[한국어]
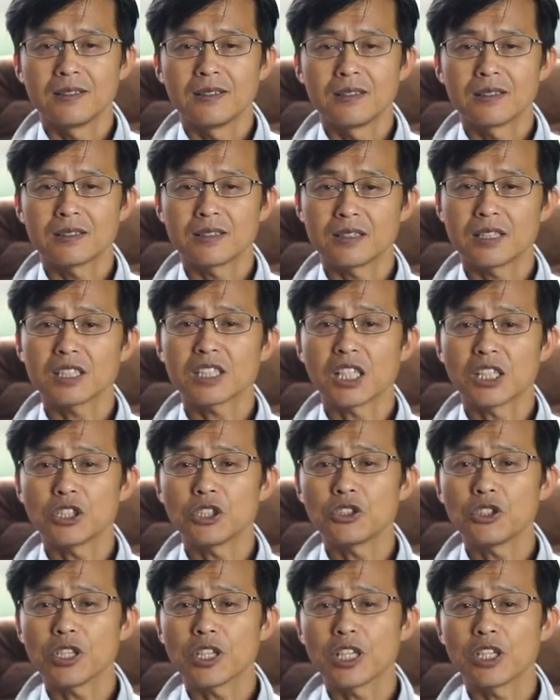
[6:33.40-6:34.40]
그가
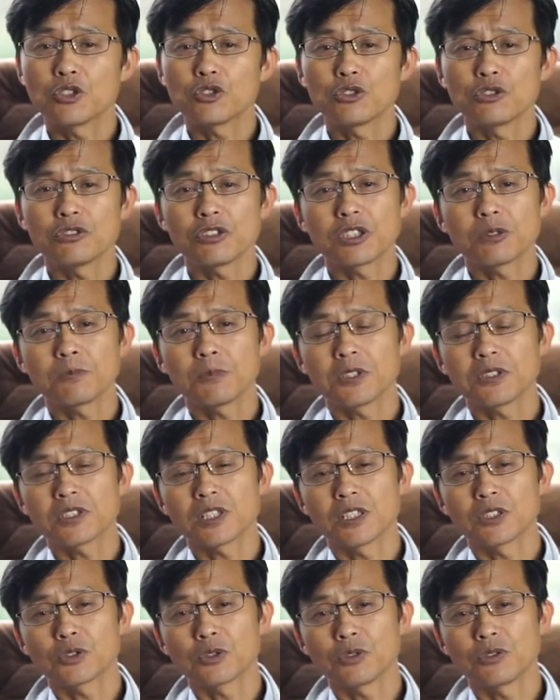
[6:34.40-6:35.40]
자녀들에게 준 시편
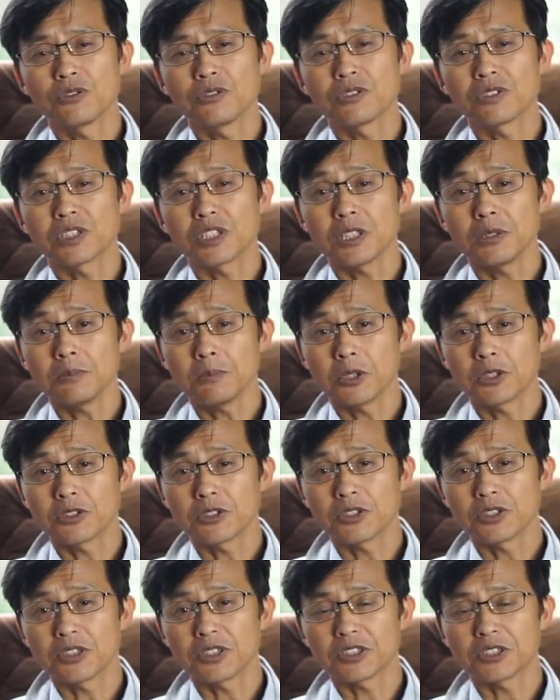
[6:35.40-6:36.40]
찬송은 신
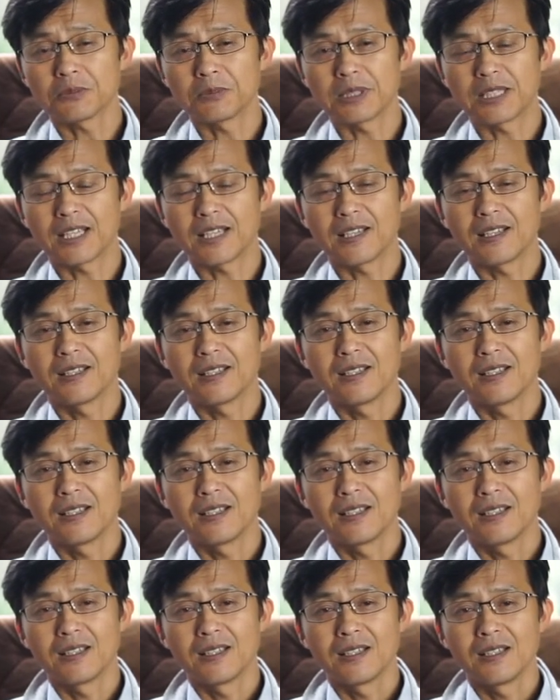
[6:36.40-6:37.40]
버전이었습니다.
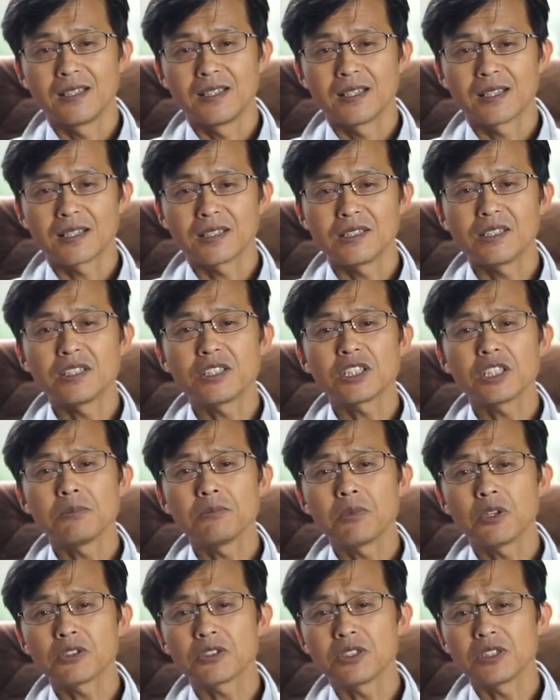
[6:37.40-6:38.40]
그는
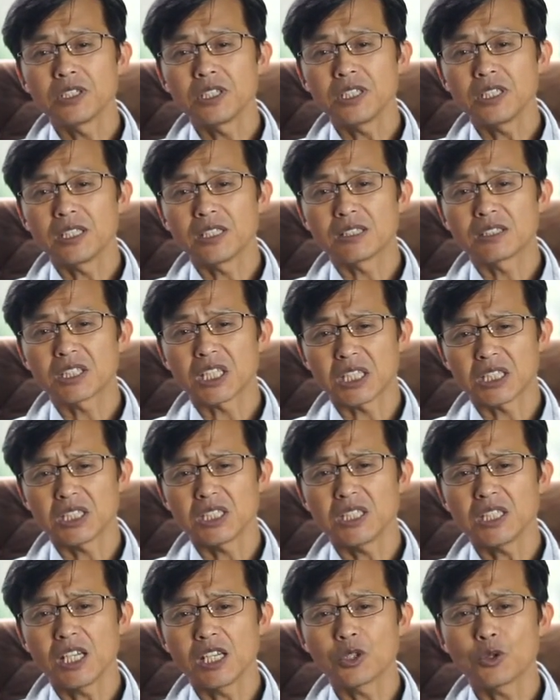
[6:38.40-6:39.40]
신버전이
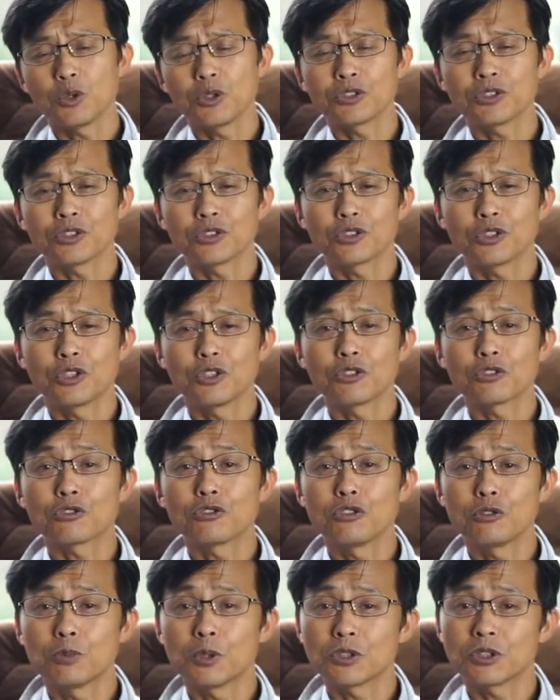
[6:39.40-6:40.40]
자신이 알고 있었던
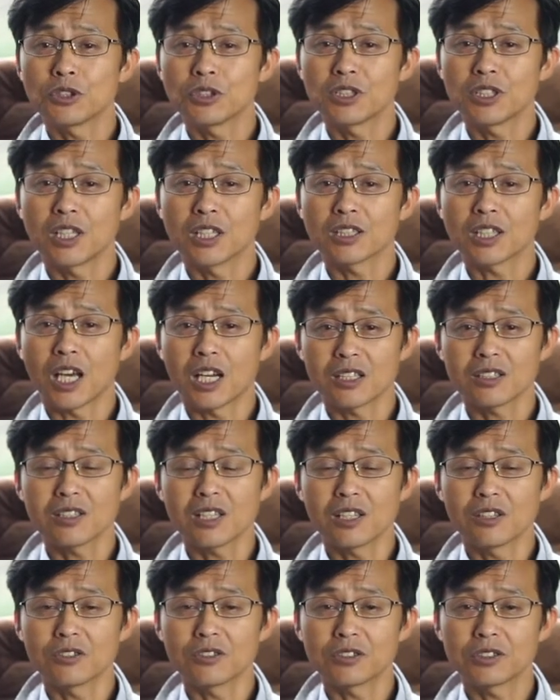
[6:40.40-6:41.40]
구버전이랑
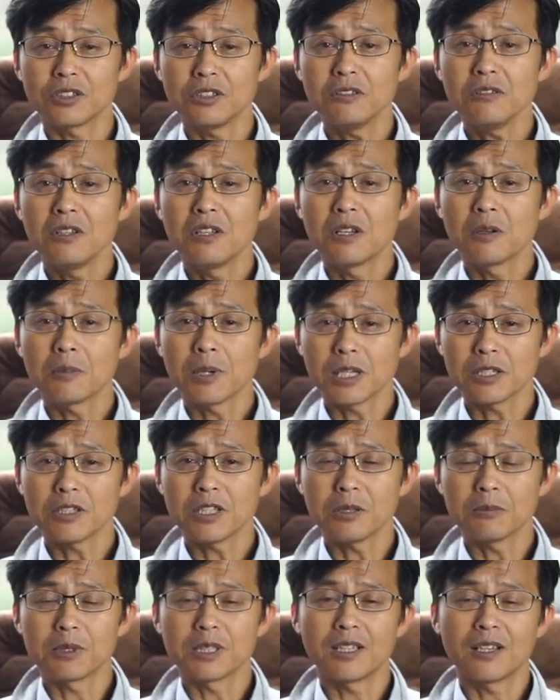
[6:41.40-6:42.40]
다르다는 것을
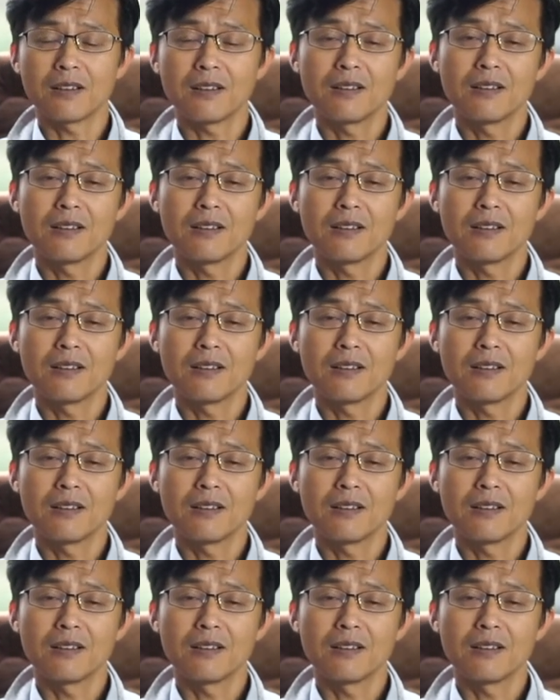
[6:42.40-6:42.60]
발견합니다.